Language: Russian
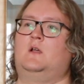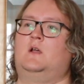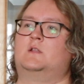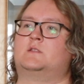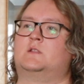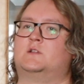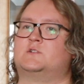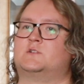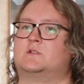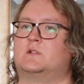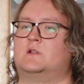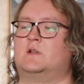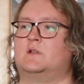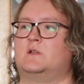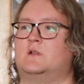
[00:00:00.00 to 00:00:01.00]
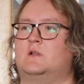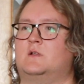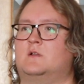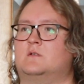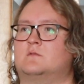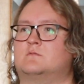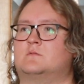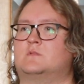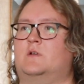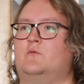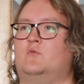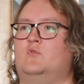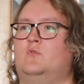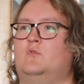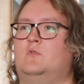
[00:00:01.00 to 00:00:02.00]
а даже для
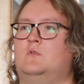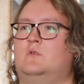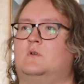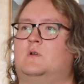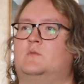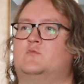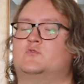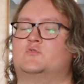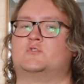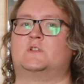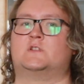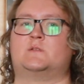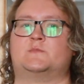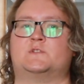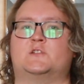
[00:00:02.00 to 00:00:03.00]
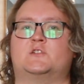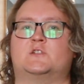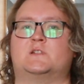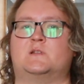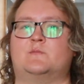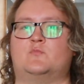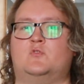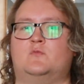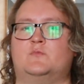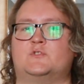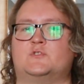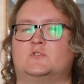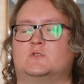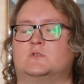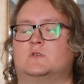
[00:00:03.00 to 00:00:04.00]
того, кому нужна там значительная
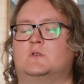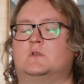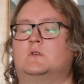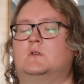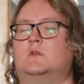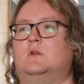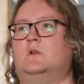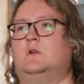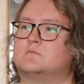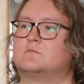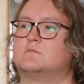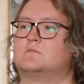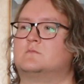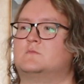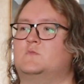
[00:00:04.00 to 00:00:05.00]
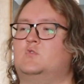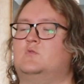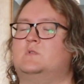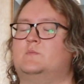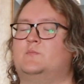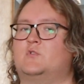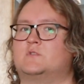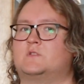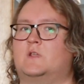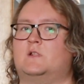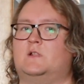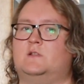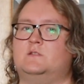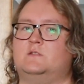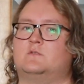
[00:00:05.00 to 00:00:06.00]
помощь. Думал про
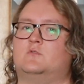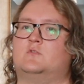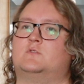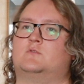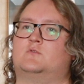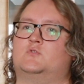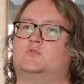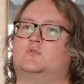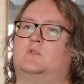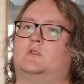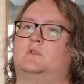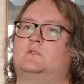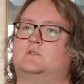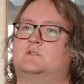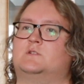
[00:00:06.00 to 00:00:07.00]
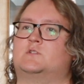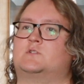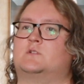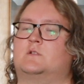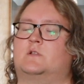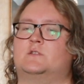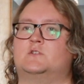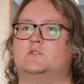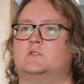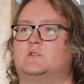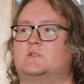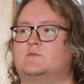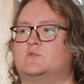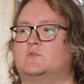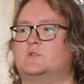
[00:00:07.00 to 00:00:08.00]
Таиланд, но это то, что я слышал. Конечно,
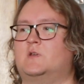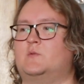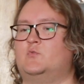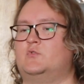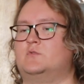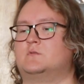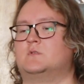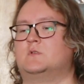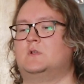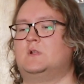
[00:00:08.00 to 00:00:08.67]
это все требует